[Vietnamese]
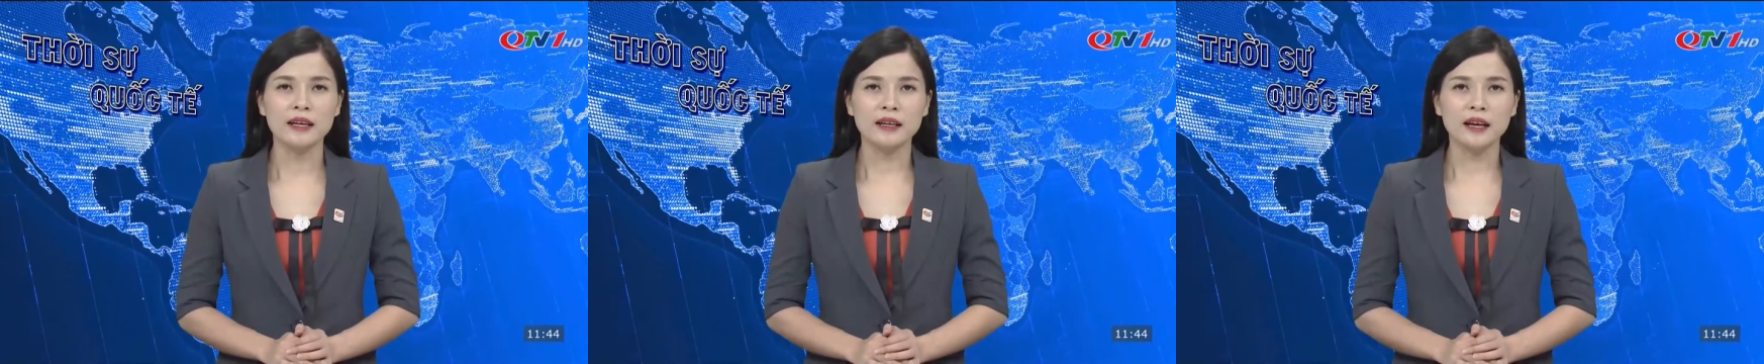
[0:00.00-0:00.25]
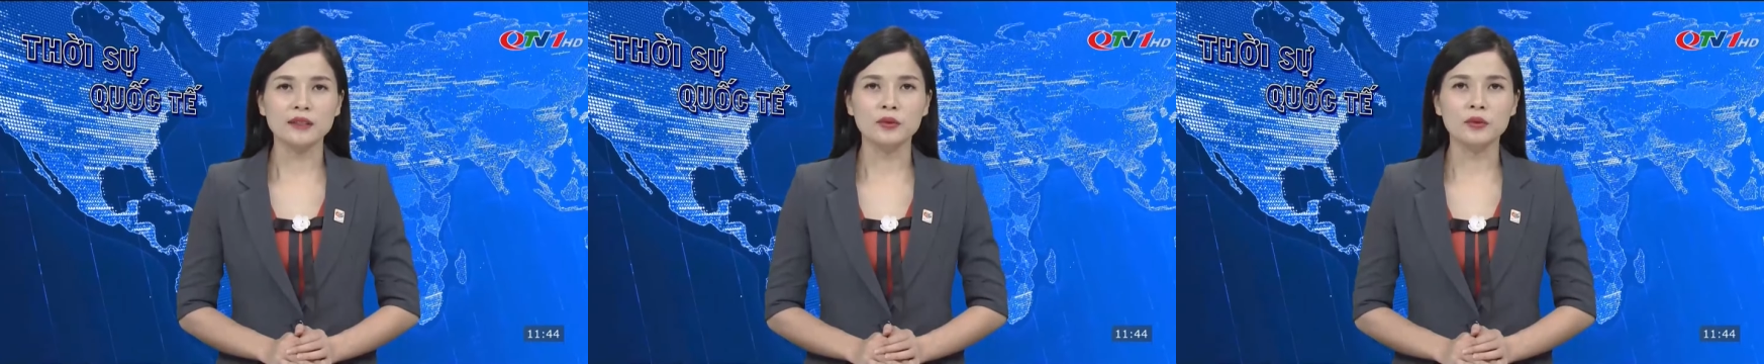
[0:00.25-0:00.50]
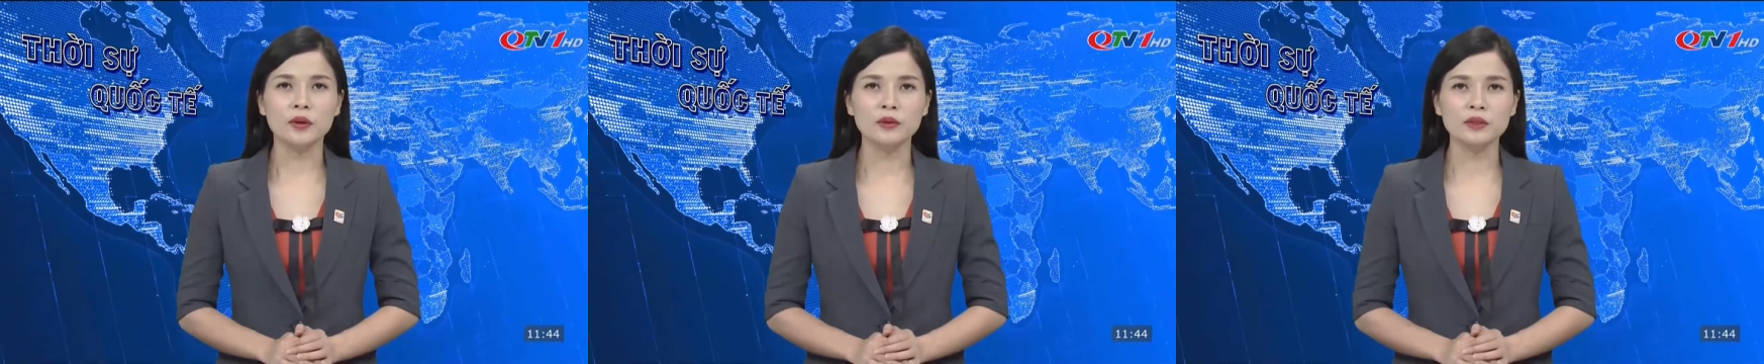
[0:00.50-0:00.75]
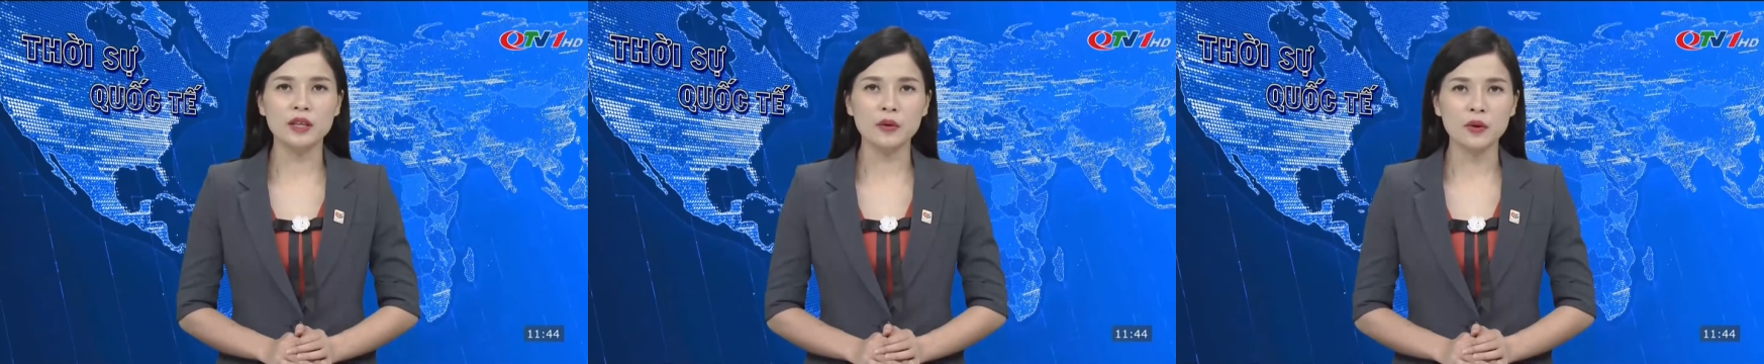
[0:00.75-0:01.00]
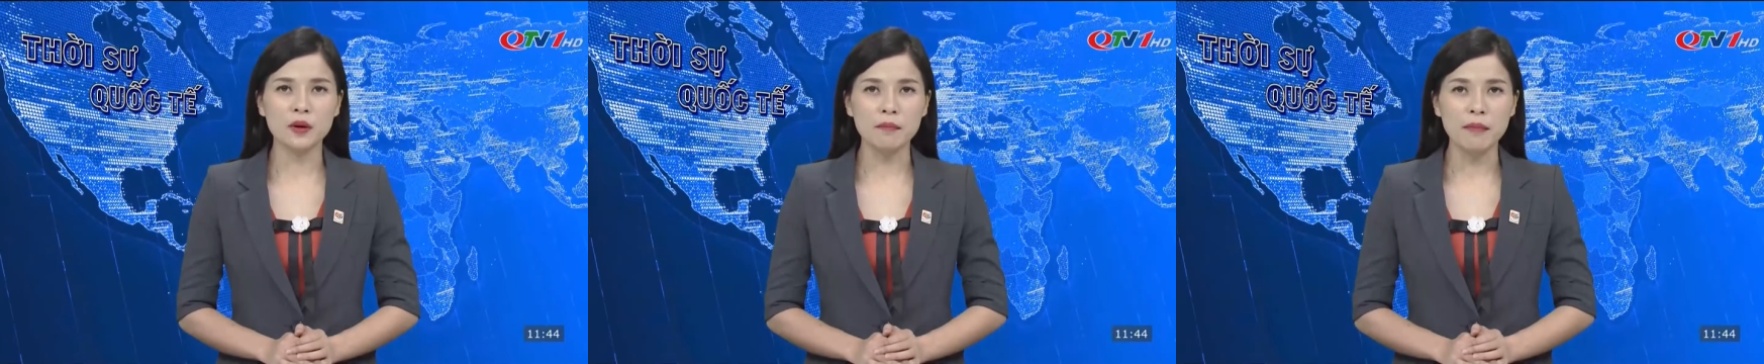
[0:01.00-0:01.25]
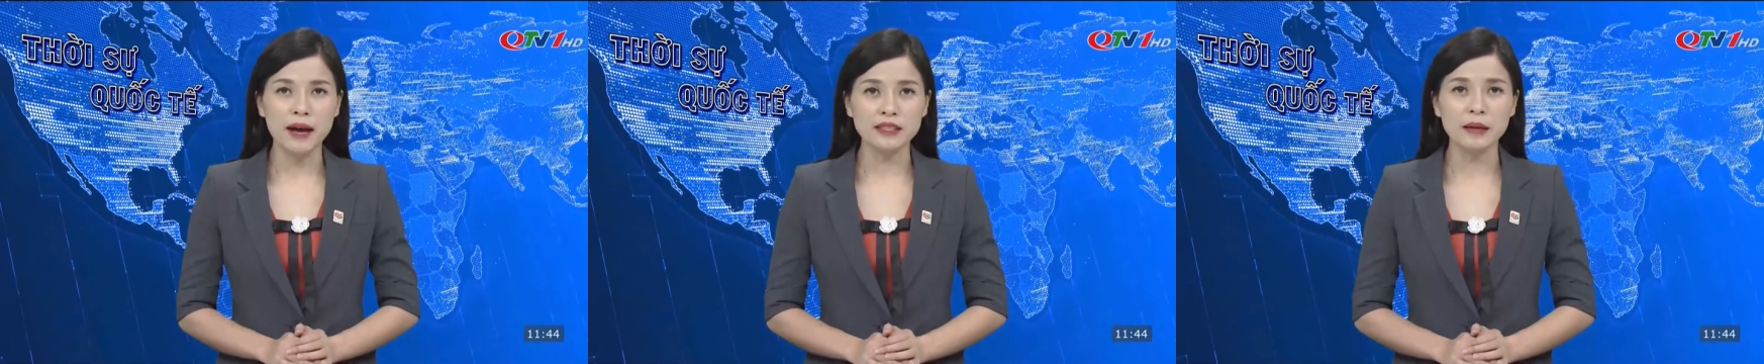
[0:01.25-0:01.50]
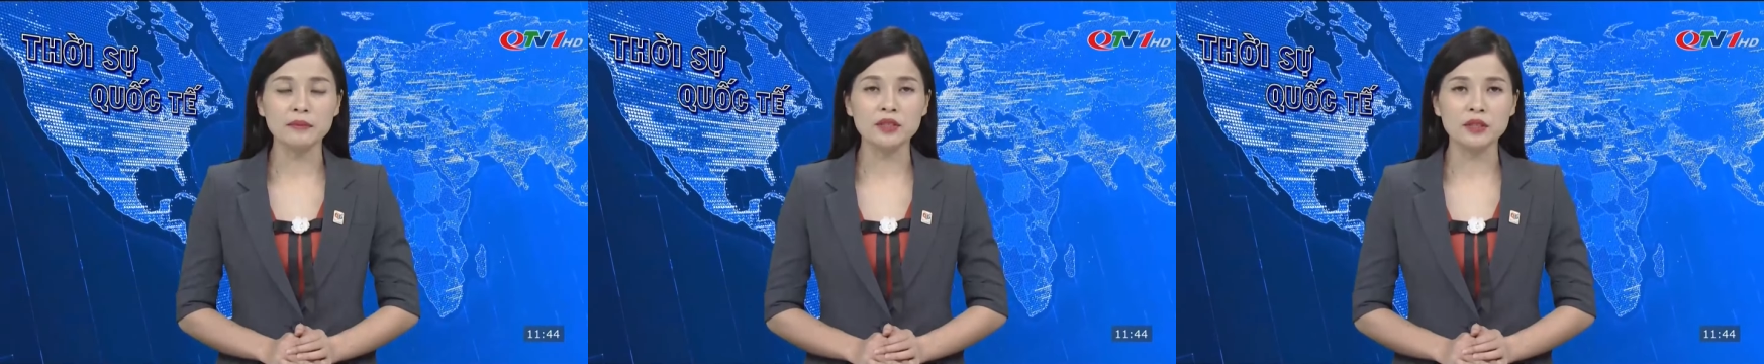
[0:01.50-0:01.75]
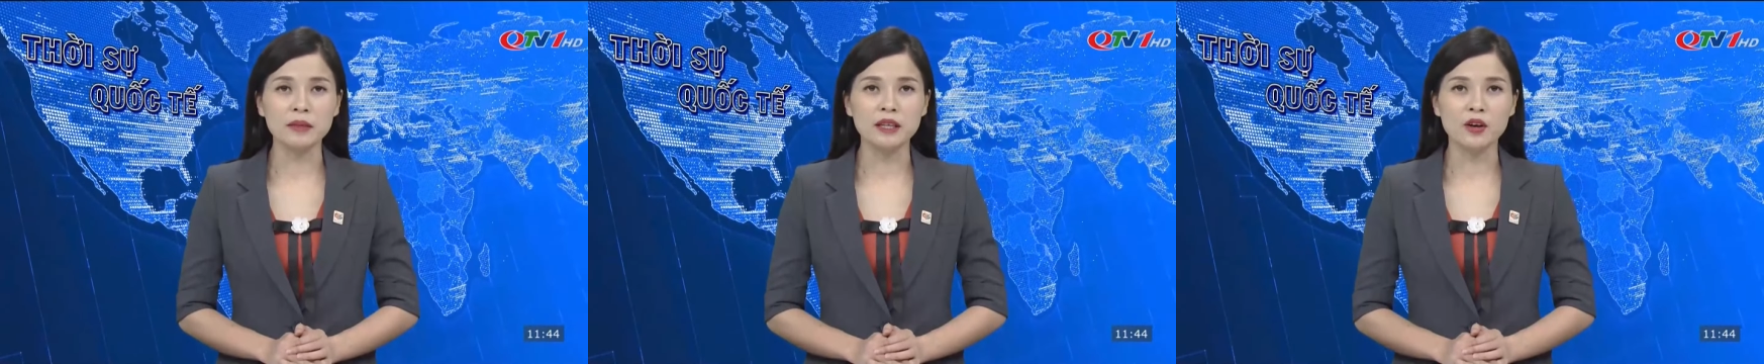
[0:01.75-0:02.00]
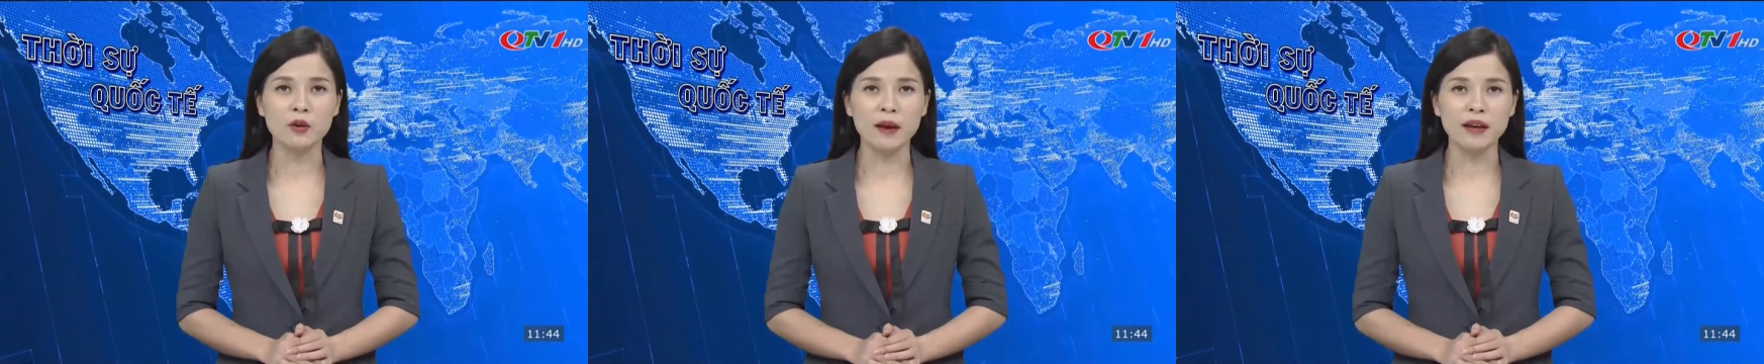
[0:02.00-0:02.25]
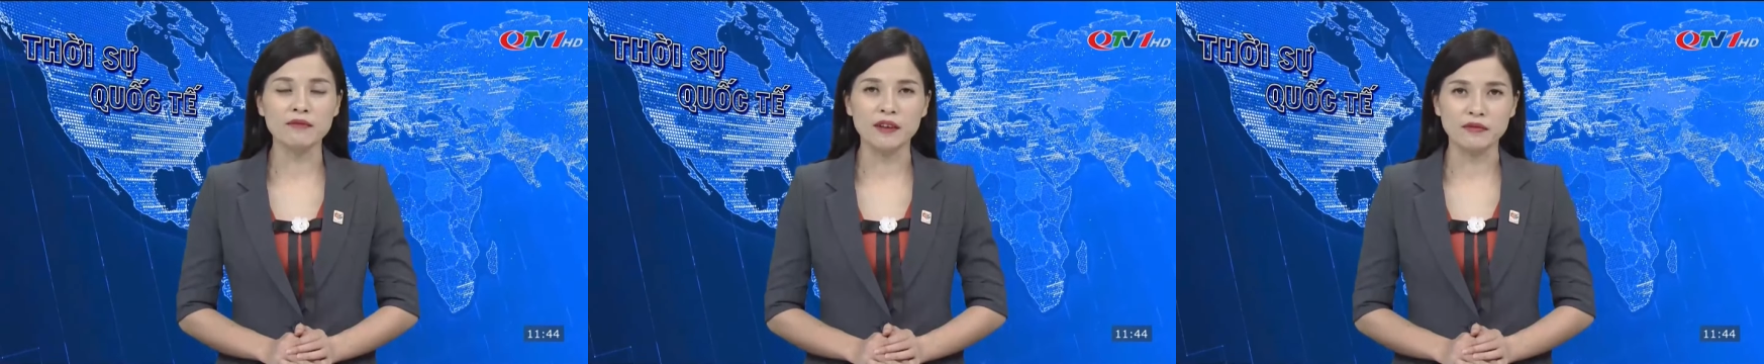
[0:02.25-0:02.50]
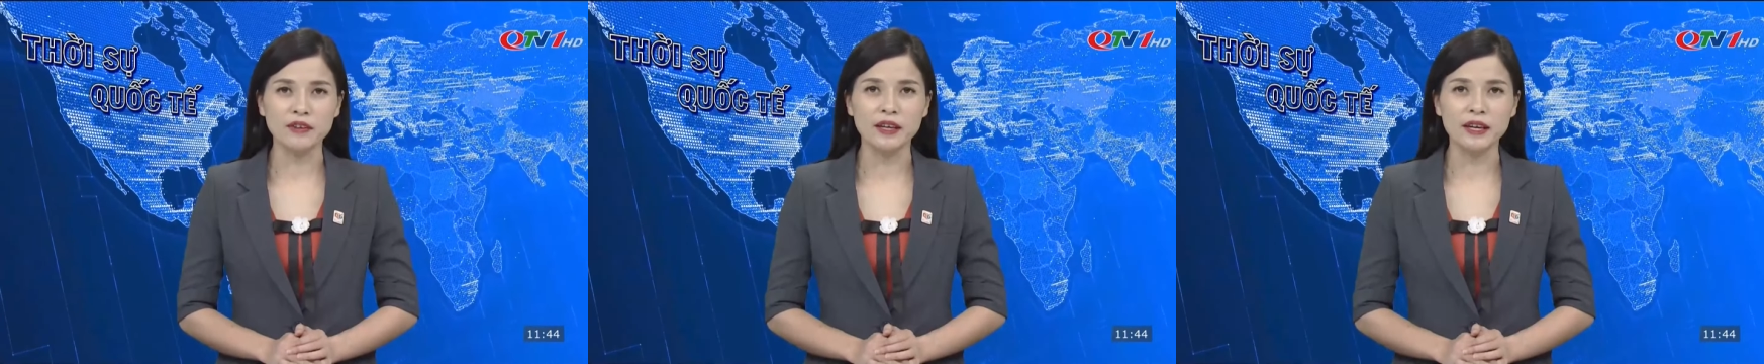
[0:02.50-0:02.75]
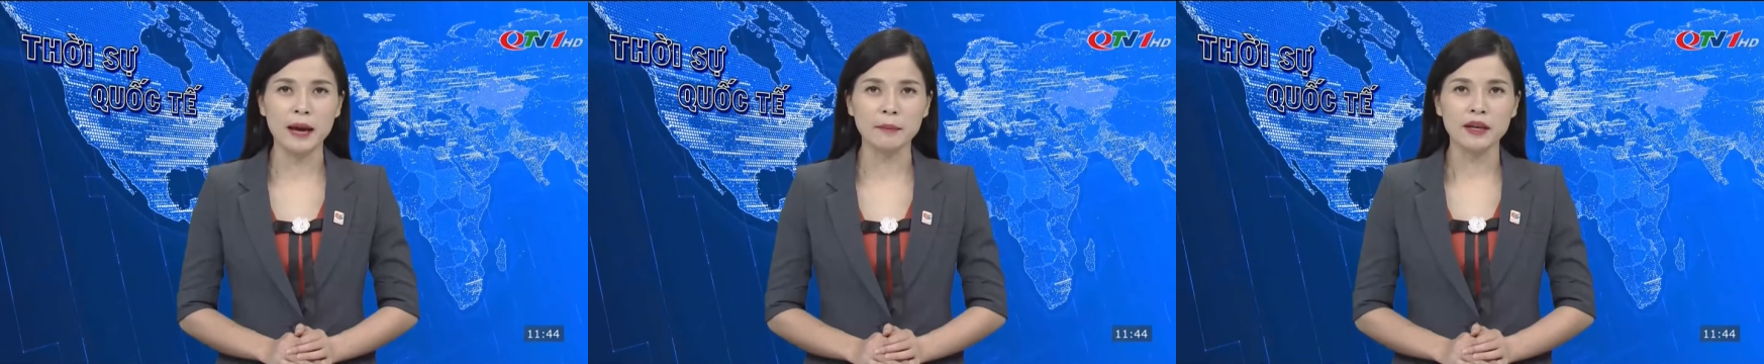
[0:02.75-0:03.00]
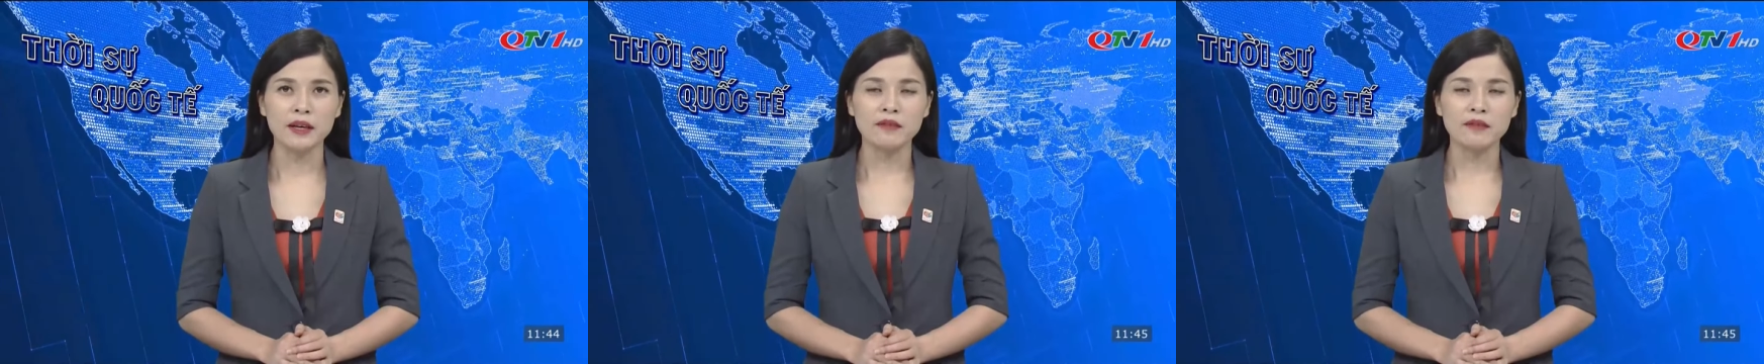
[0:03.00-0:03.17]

cách thủ đô Seoul 390 km về phía nam